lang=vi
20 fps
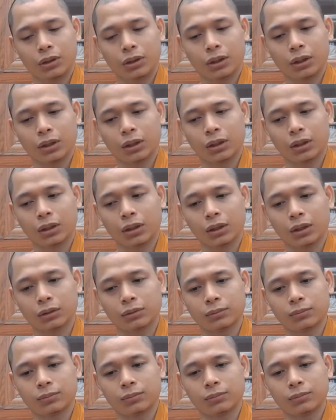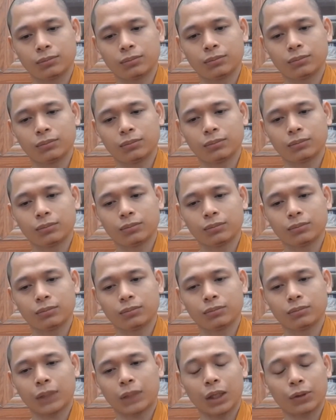à,
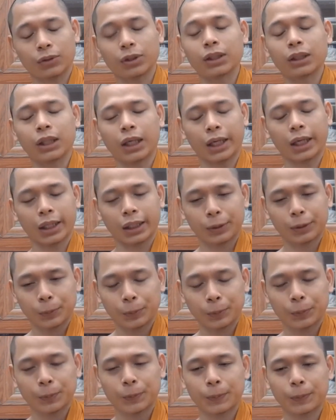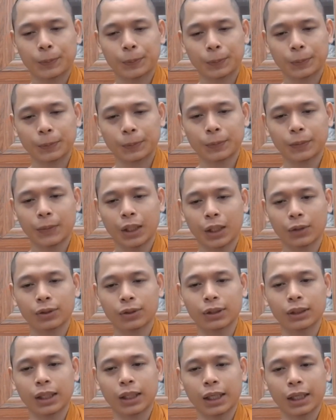theo thời gian theo
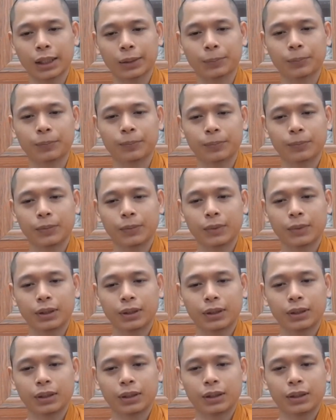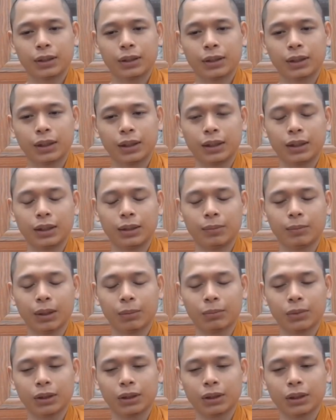thời gian khi mà
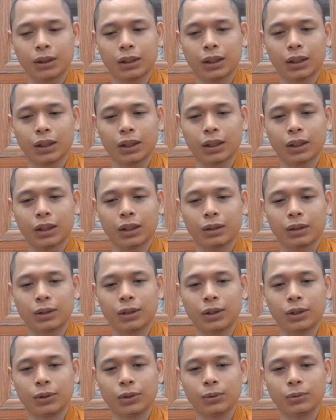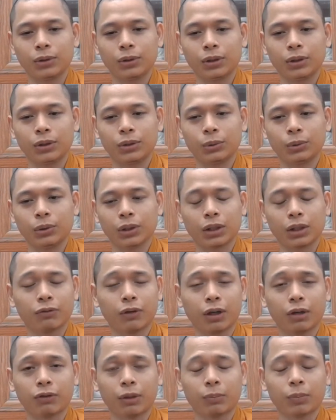mình à, chịu nhiều những cái
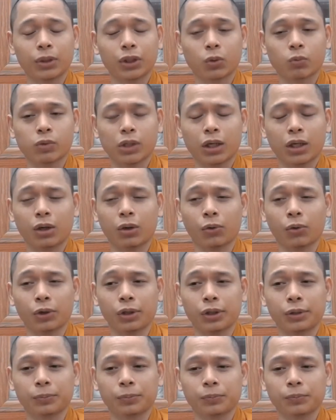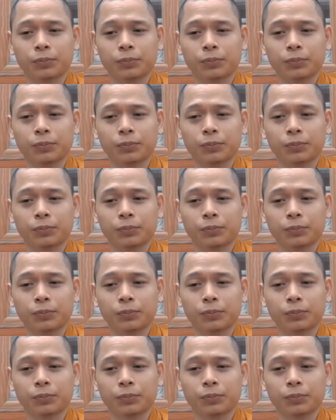va vấp ở trong xã hội đó